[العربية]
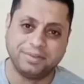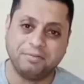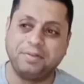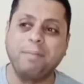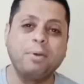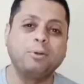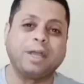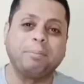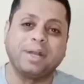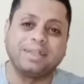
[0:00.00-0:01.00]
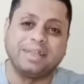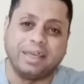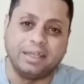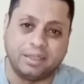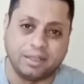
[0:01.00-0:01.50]
فاعملوا تكبيرات
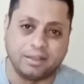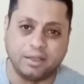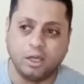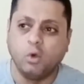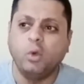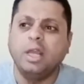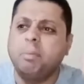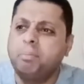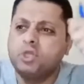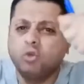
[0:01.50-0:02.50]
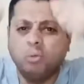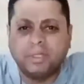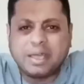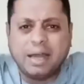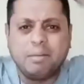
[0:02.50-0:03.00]
العيد كده ويلبسوه
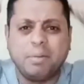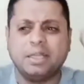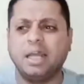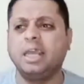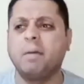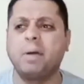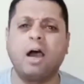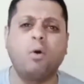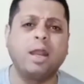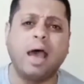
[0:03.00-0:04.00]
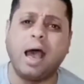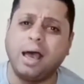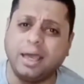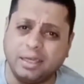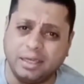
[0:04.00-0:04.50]
بتاع الميدالية بقى وأنا
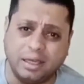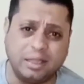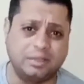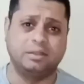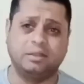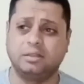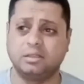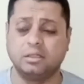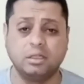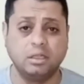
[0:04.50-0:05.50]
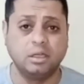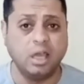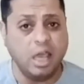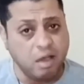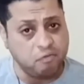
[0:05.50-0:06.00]
أعيط
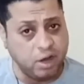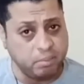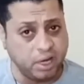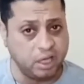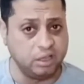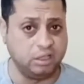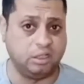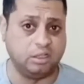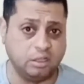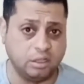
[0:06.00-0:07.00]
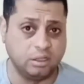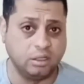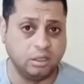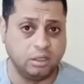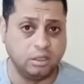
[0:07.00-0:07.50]
إيه الأفلام الهندي دي
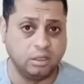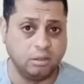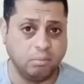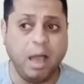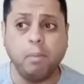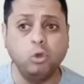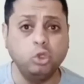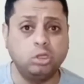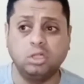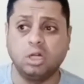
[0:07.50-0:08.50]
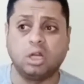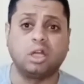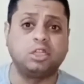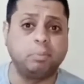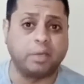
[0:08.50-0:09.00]
محمود
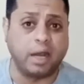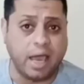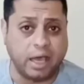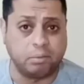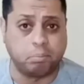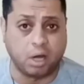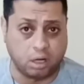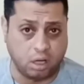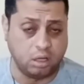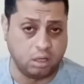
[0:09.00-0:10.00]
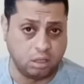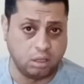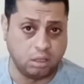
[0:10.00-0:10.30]
الخطيب كان قاعد بره